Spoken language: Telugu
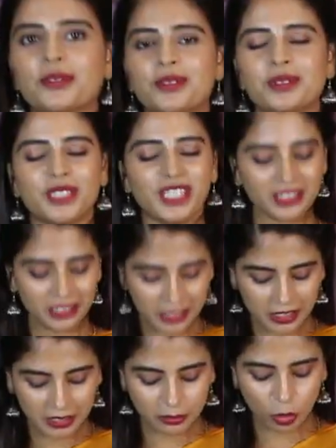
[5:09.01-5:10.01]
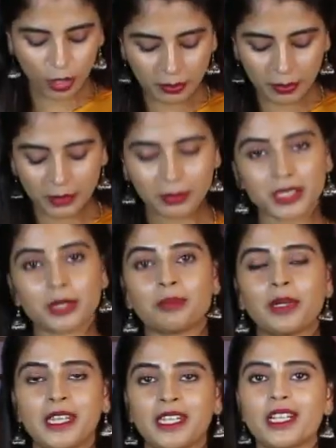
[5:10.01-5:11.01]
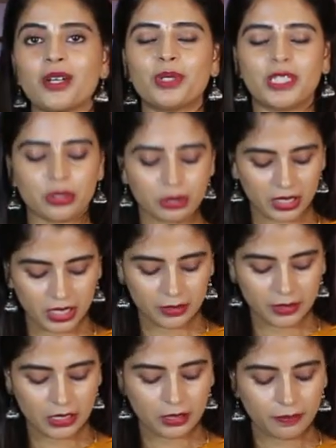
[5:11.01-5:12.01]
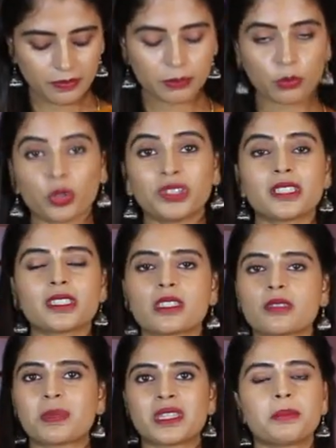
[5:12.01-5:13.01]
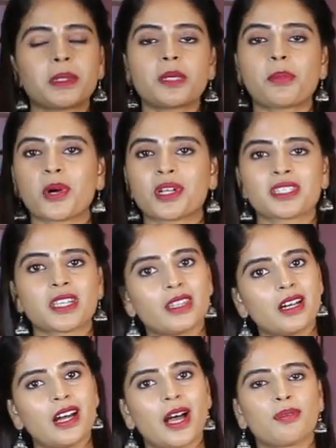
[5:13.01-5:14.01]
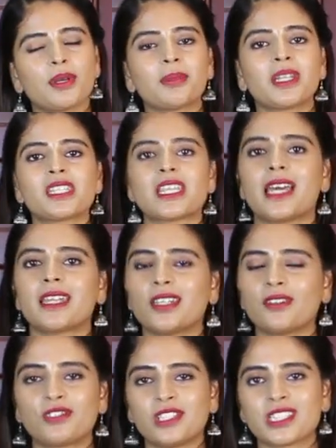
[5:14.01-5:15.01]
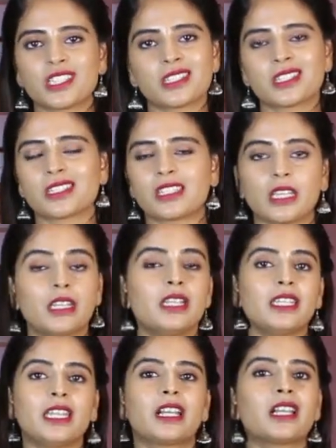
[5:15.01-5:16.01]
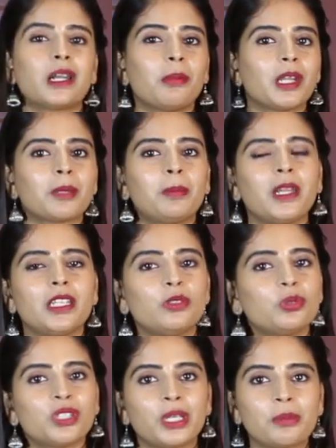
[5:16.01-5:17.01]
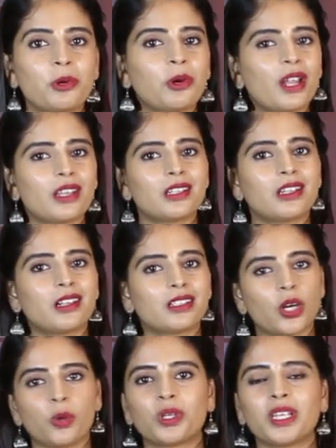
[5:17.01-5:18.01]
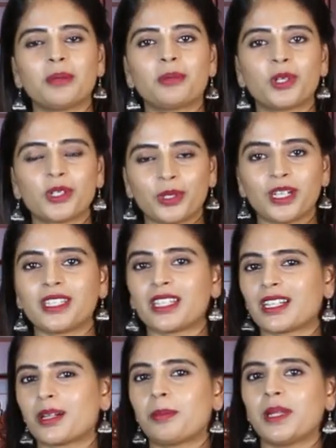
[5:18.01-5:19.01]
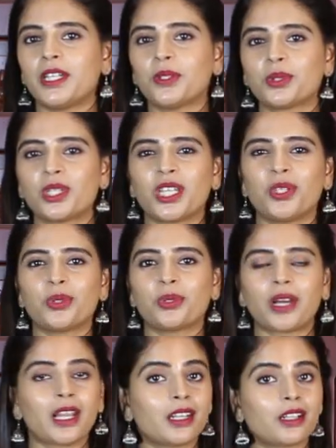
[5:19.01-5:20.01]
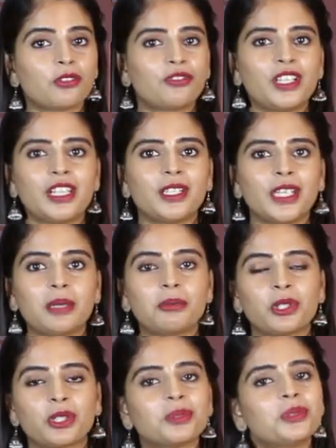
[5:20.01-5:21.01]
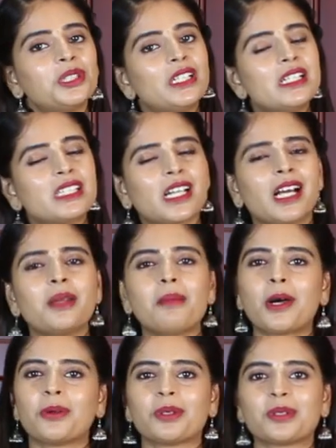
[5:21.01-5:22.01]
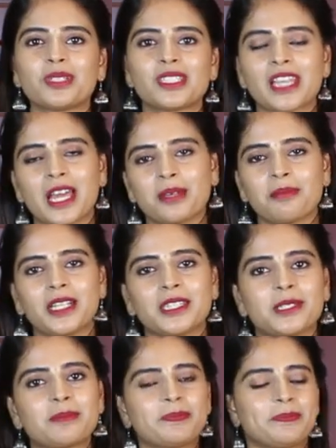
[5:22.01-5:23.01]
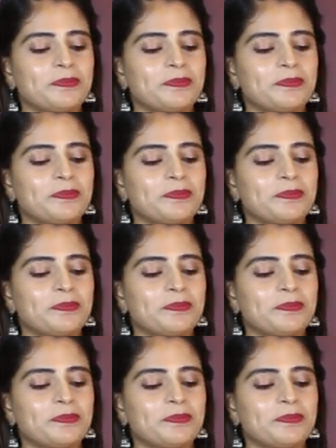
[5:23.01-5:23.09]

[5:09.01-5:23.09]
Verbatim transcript: అవుతుంది బాడీ పార్ట్ మాత్రం ప్లెయిన్గా వెళ్తుంది బోత్ ద సైడ్స్ పెద్ద పెద్ద బార్డర్స్ కదా అవే మన శారీని ఫుల్ చేసేస్తాయి ఎక్కడ మనకి ప్లెయిన్ ఉందేమో అన్న డౌట్ ఏమి ఉండదు అంటే ఎక్కడ ప్లెయిన్ ఉందయ్యో అన్నట్టు ఫీలింగ్ ఏమి ఉండదు చాలా బాగుంటుంది శారీ మాత్రం